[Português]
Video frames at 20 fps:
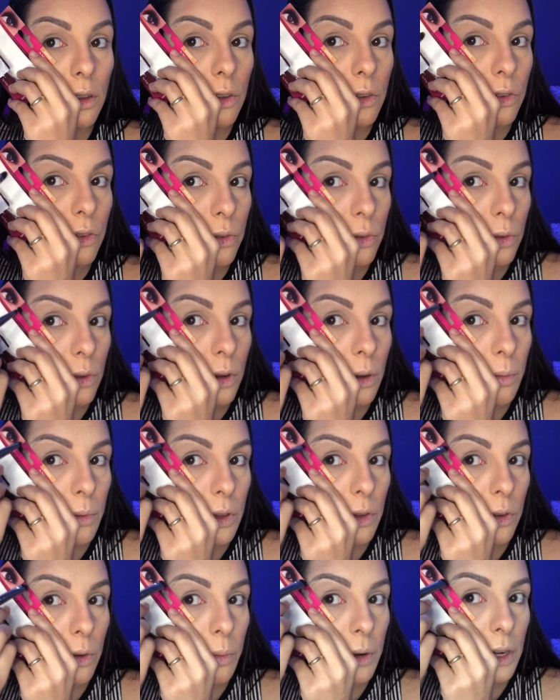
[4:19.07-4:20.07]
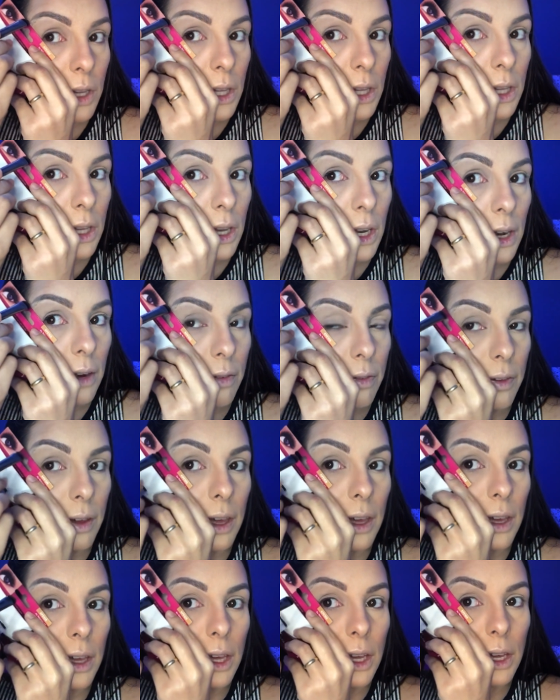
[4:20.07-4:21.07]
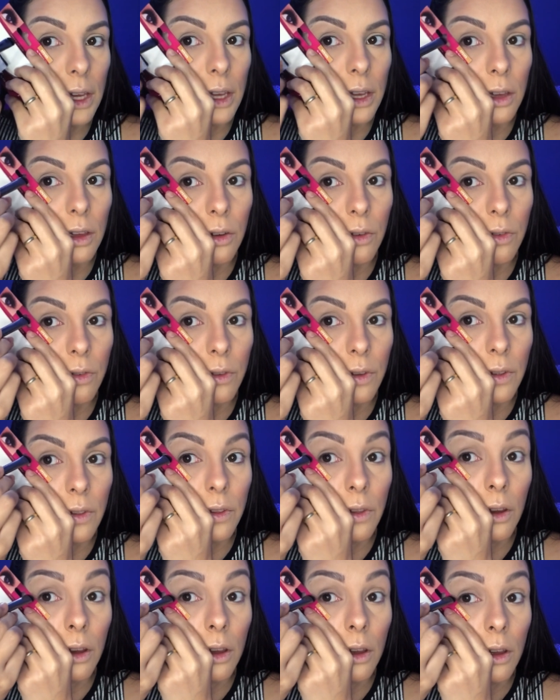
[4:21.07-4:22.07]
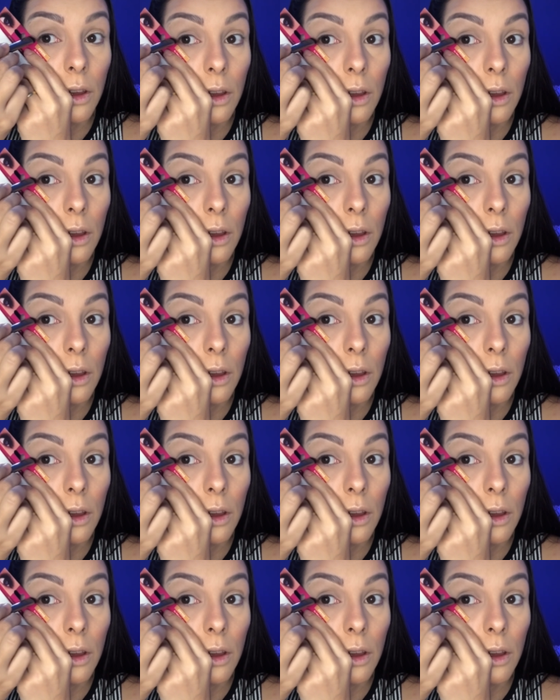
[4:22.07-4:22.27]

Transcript: junto com a minha sobrancelha fake aqui que eu fiz, ó.